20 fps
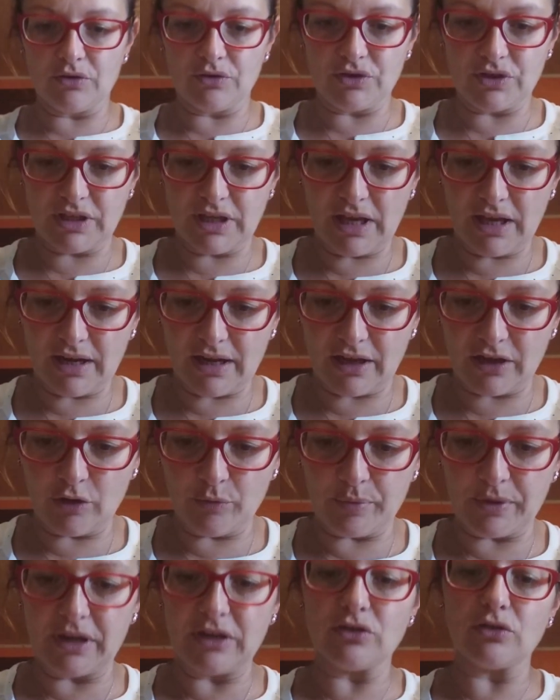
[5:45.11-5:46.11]
così, a lei ho
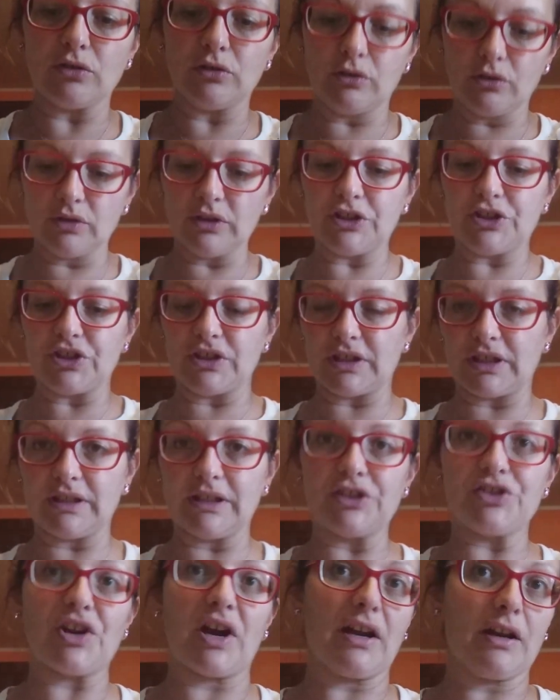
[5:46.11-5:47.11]
preso
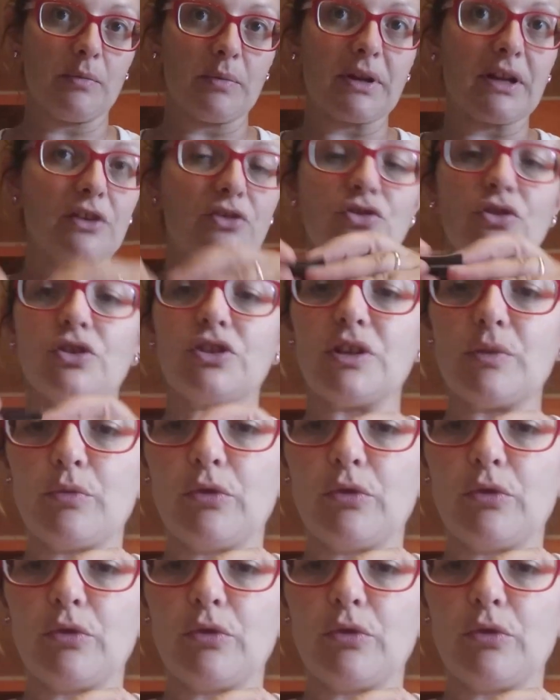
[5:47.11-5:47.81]
12-13 anni perché Giorgia